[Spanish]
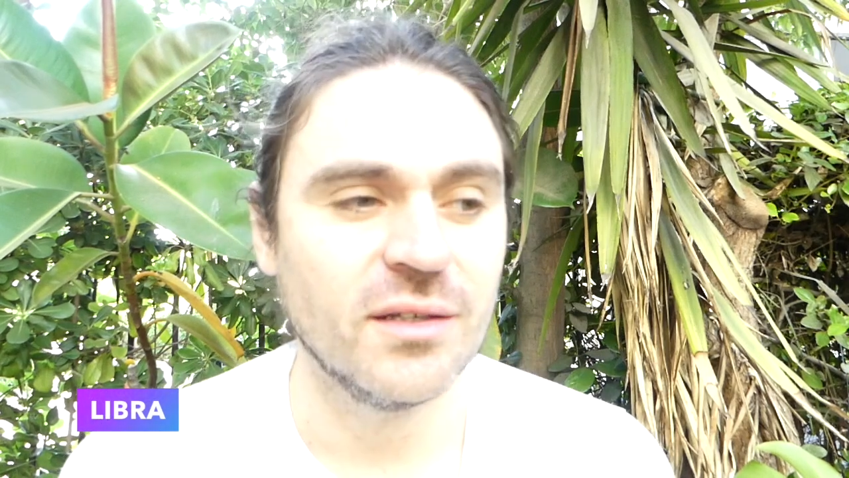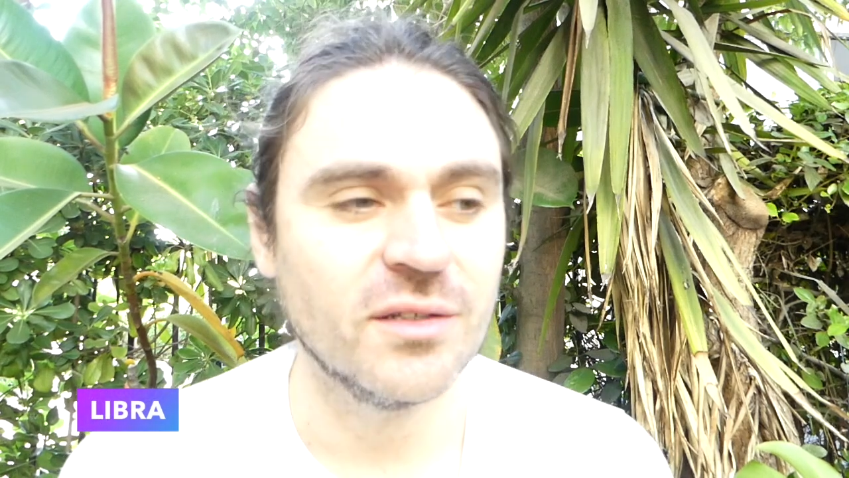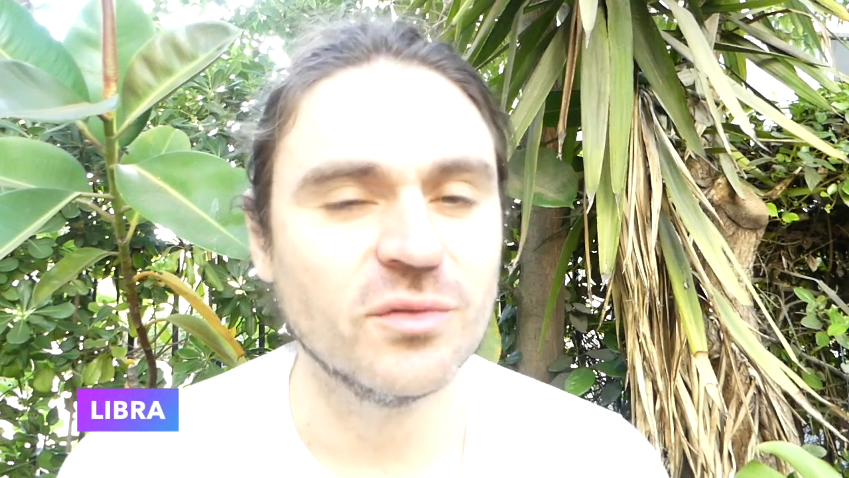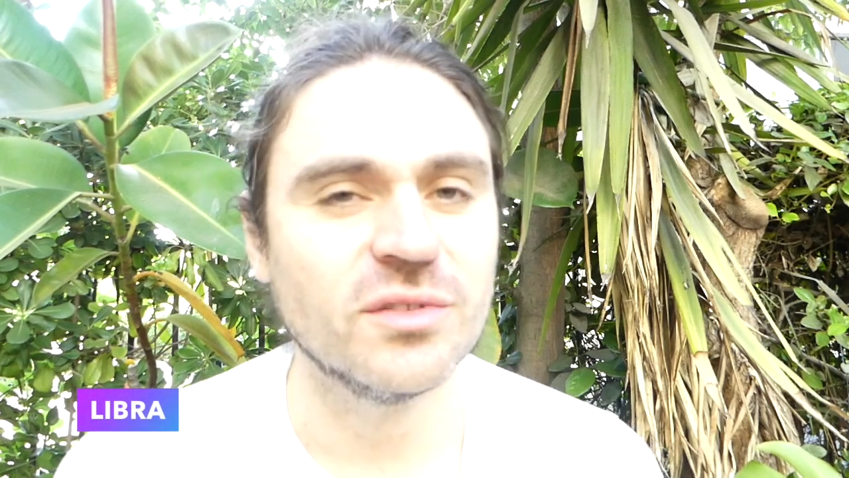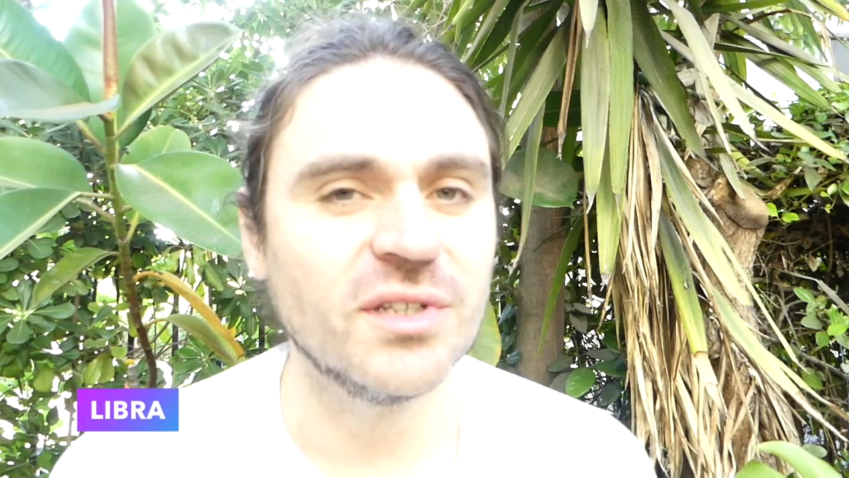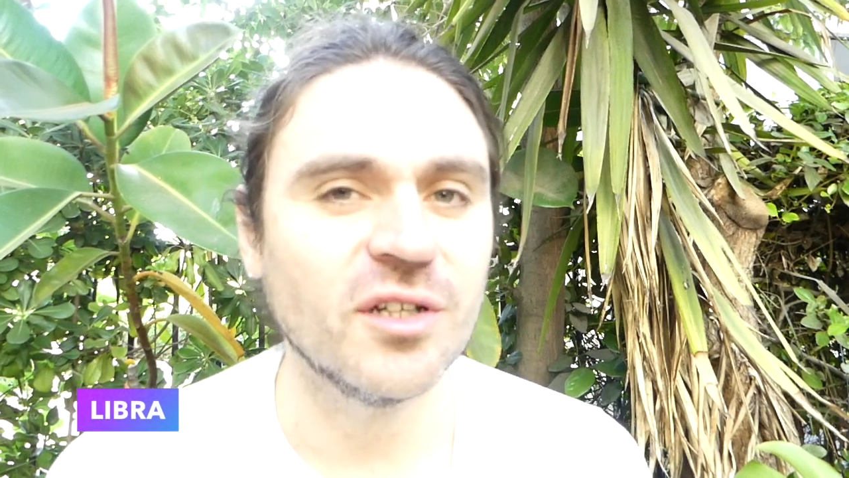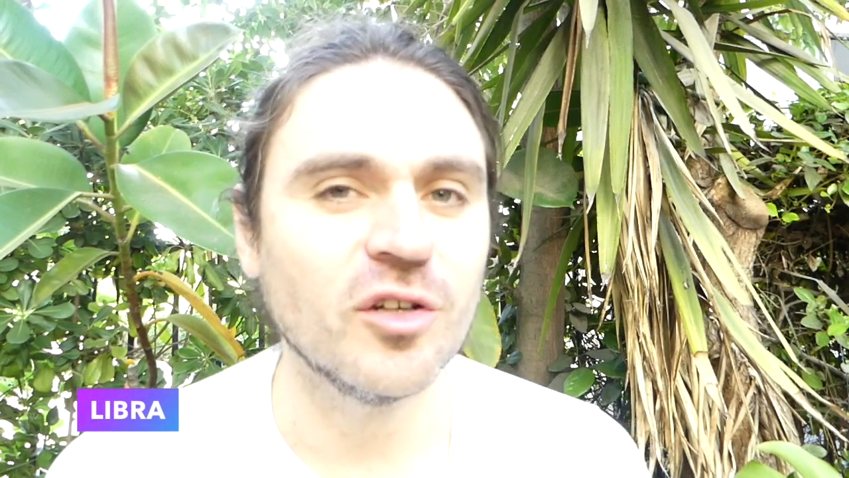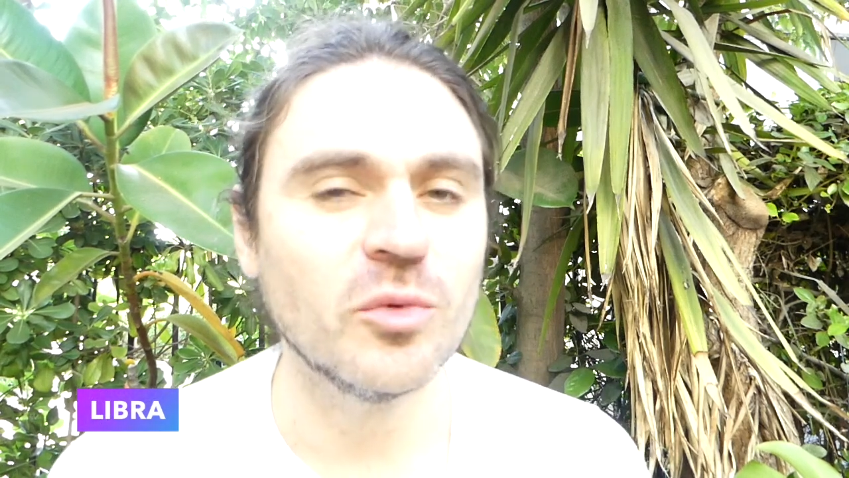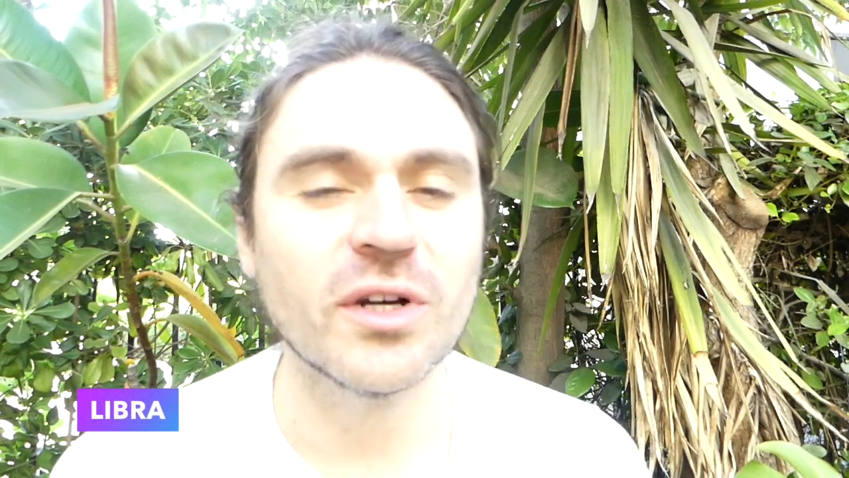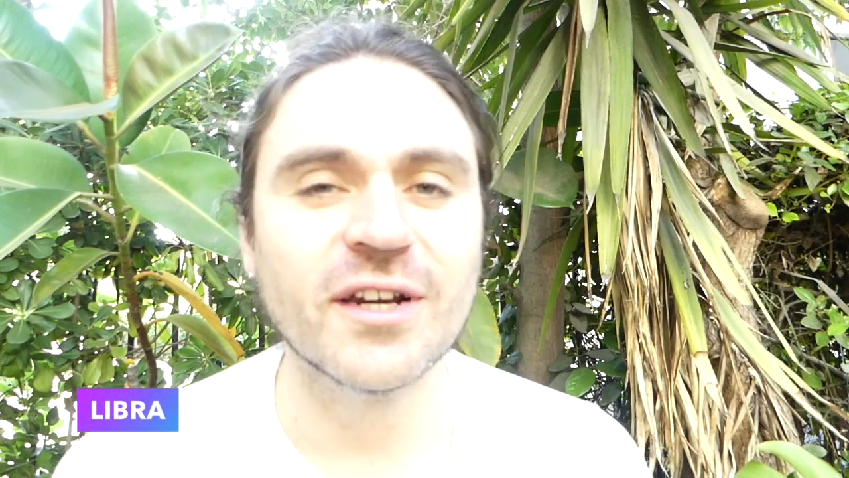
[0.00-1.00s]
es un
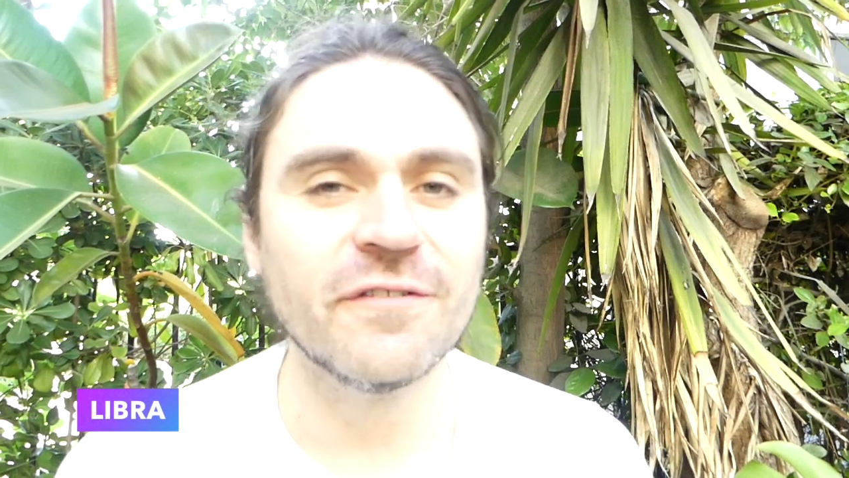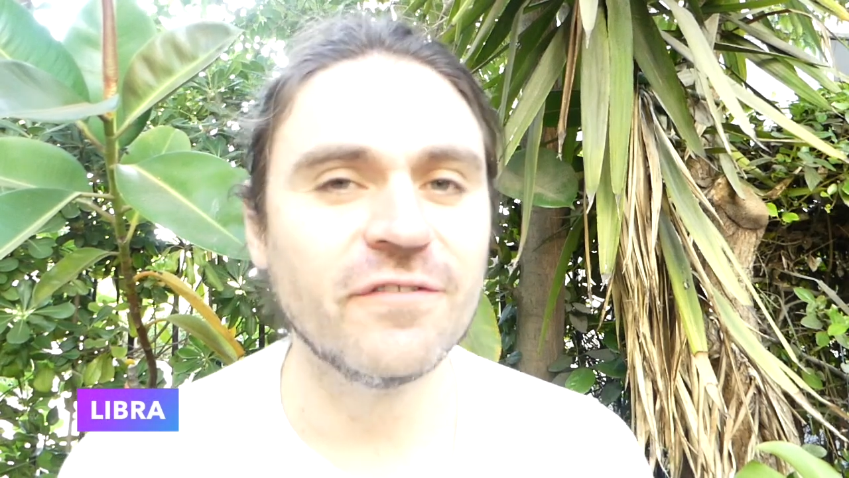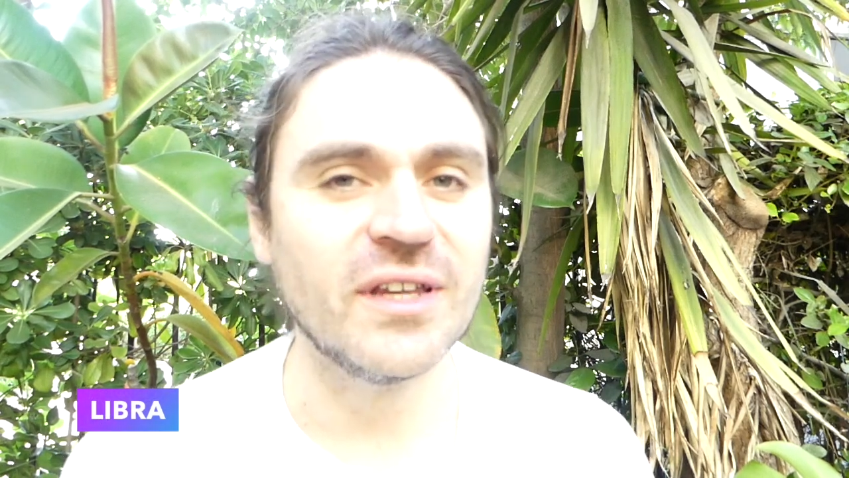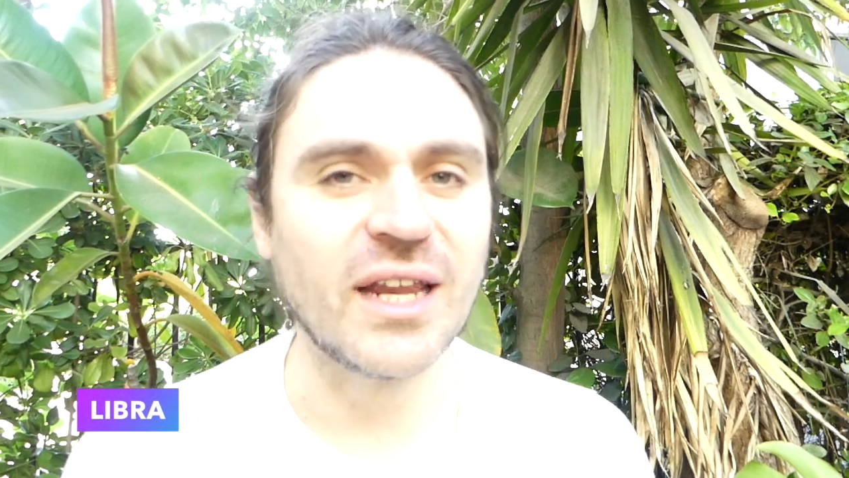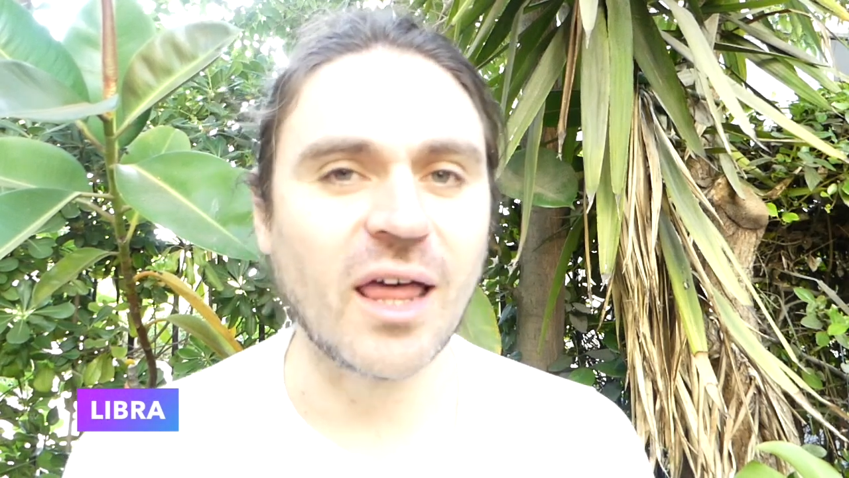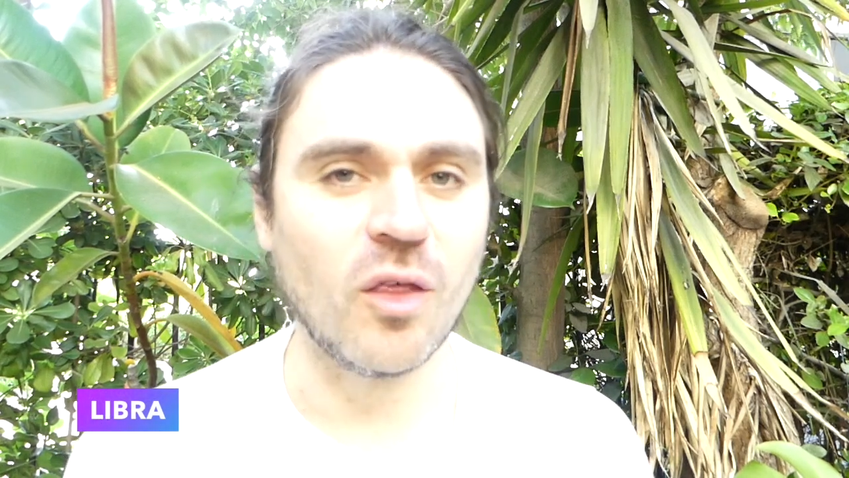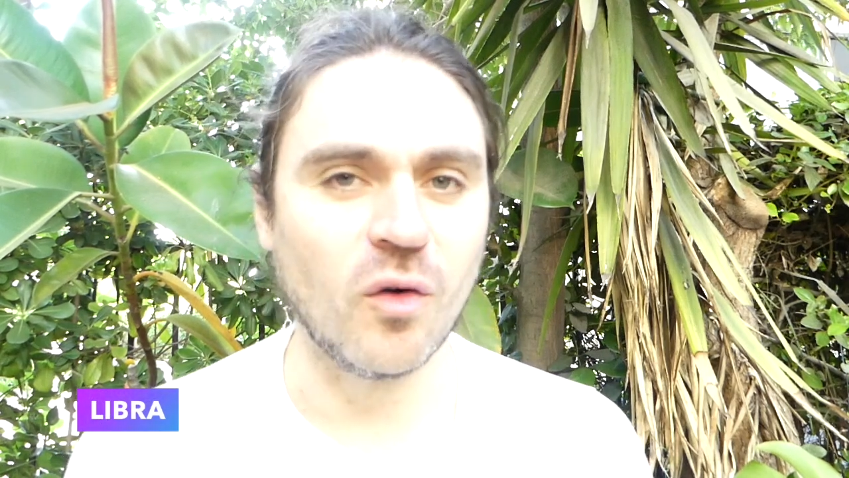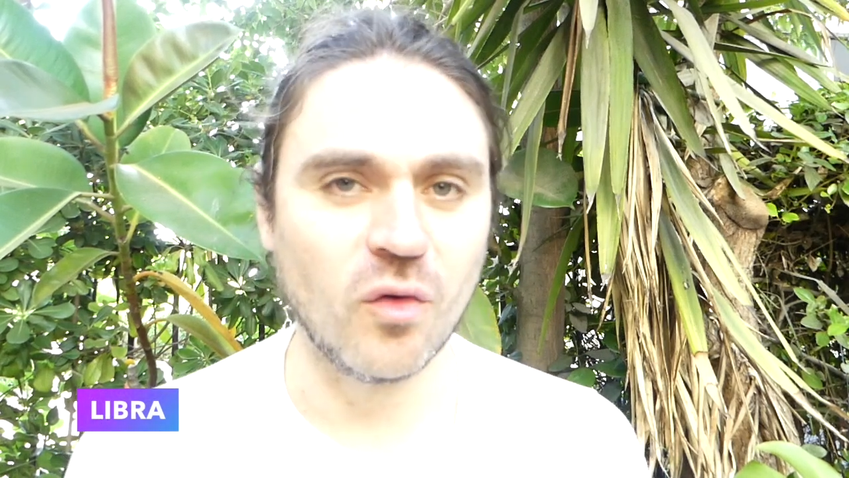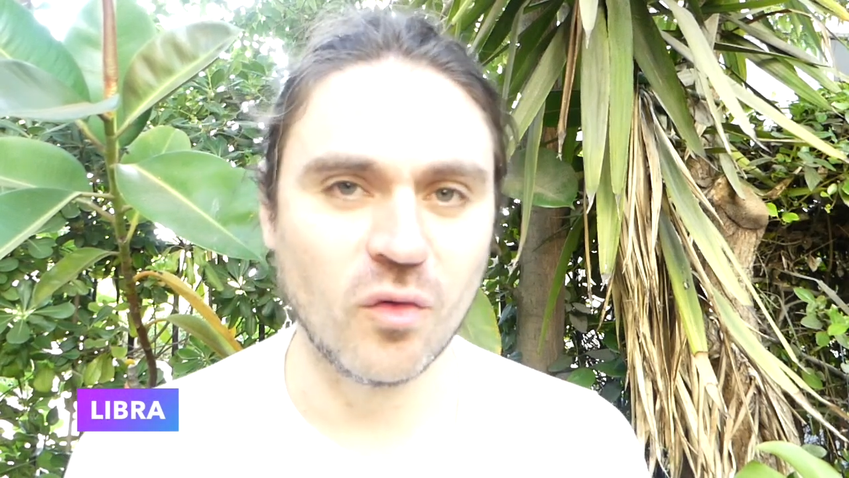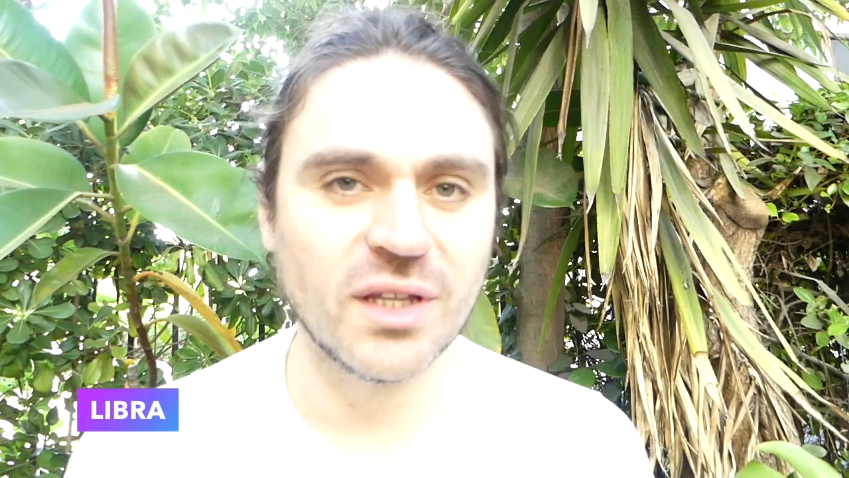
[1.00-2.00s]
signo muy refinado,